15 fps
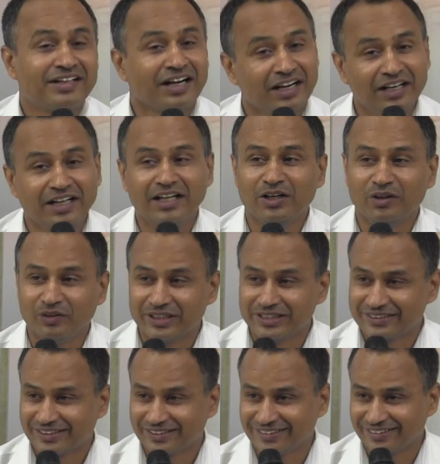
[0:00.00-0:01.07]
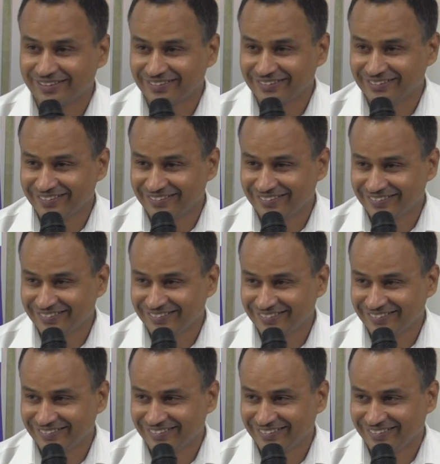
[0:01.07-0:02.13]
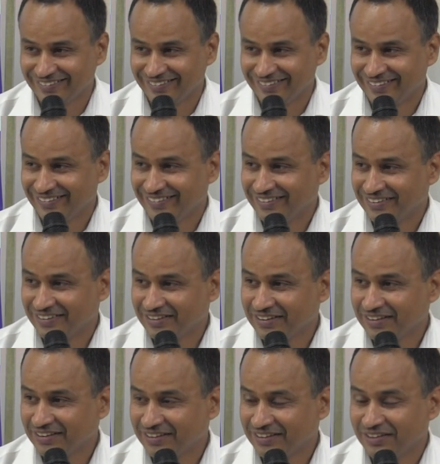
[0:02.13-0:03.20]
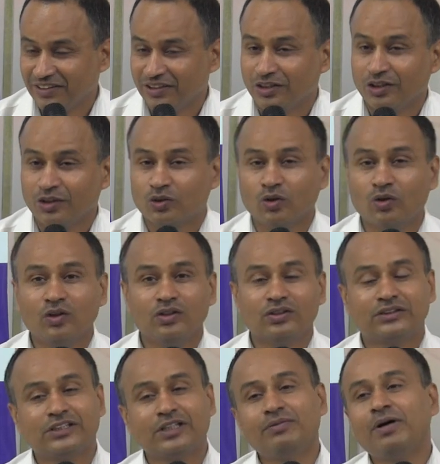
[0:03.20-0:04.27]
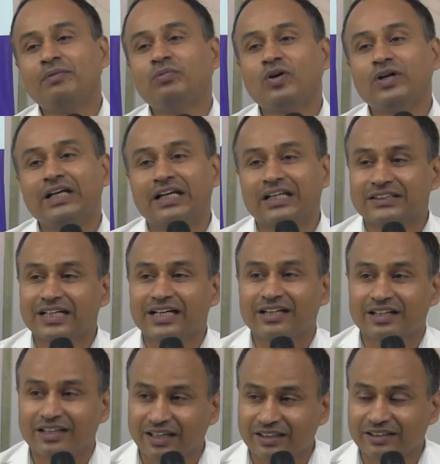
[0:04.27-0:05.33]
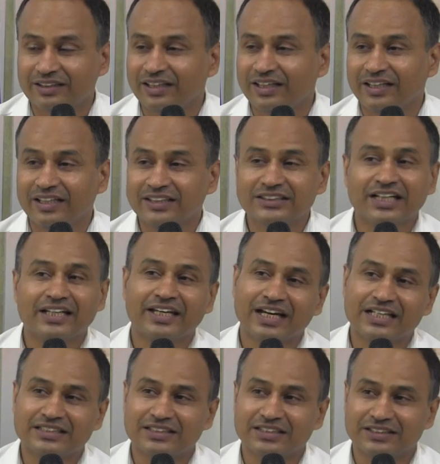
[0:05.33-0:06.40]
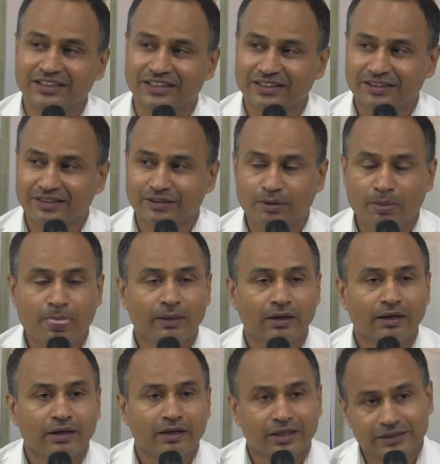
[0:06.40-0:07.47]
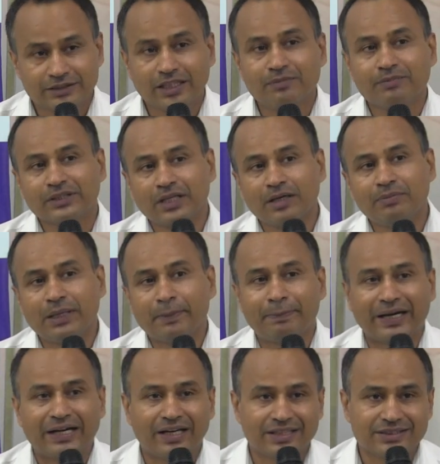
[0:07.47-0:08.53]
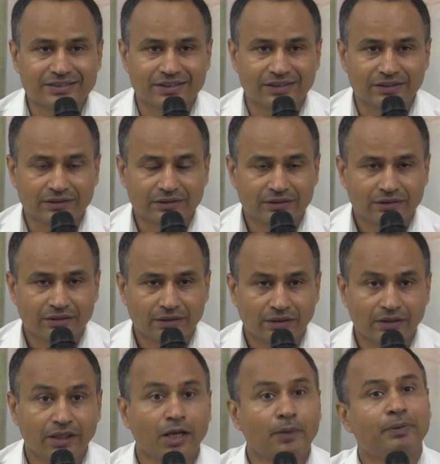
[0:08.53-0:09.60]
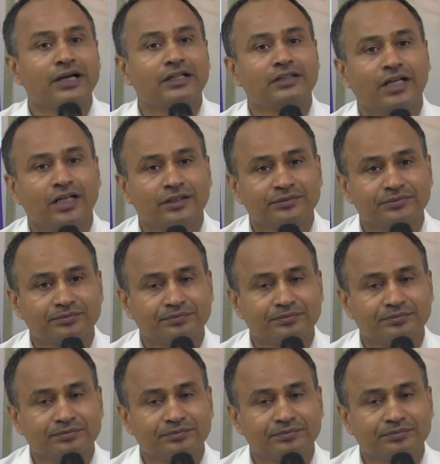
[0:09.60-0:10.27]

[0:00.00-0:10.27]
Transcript: ठंडे लोहे से काटते हैं ठीक है ना तो जब हम कोई नशा करते नशा क्या चीज़ है नशा मतलब डिपेंडेंसी निर्भरता